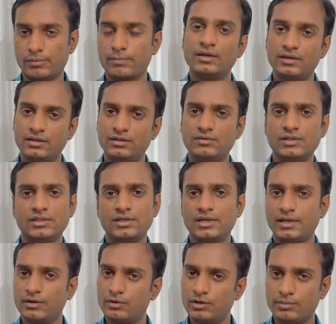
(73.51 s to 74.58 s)
இது வந்து
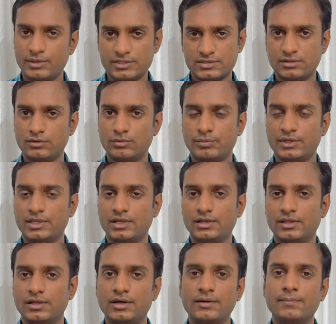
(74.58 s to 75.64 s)
என்னோட பர்சனல் ஒப்பீனியன்
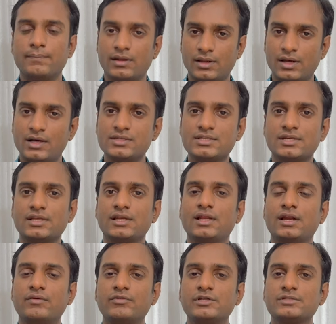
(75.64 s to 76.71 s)
தான் நான் ஜென்ரலாக
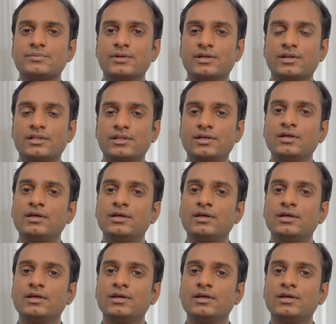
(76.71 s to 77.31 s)
அட்வைஸ் பண்ணுறது